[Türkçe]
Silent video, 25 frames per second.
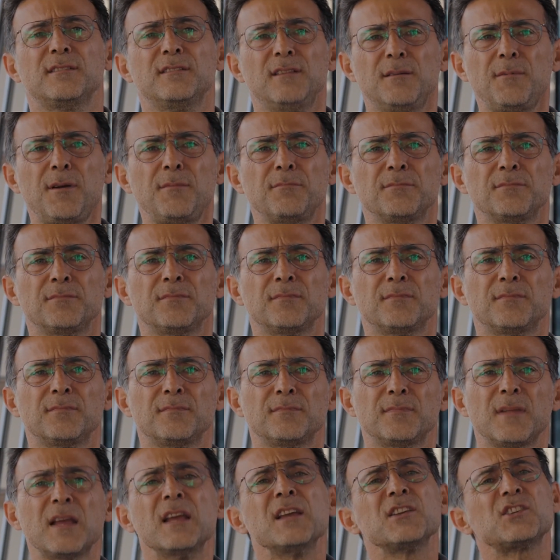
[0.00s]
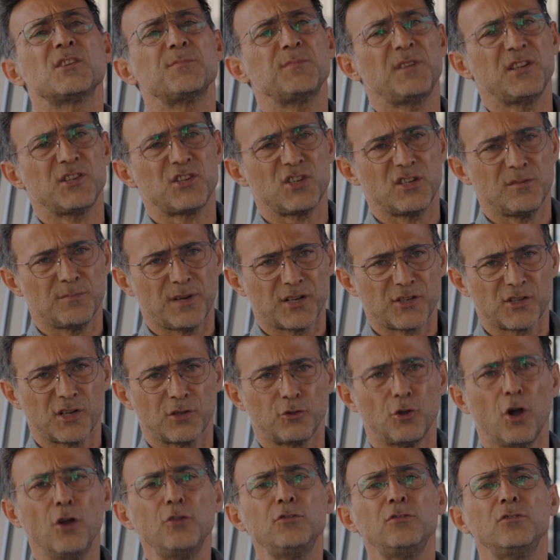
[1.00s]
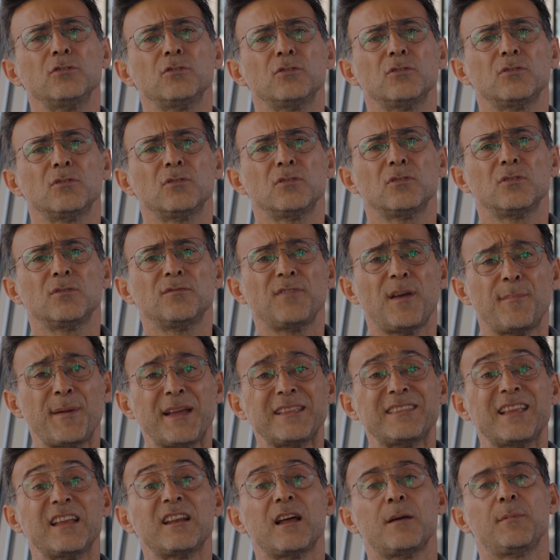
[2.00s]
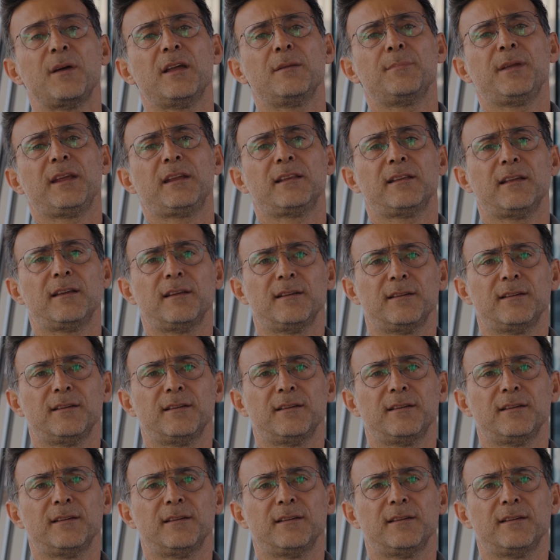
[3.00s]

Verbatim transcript: Tamam Şimdi işinin başına dön ve benden haber bekle.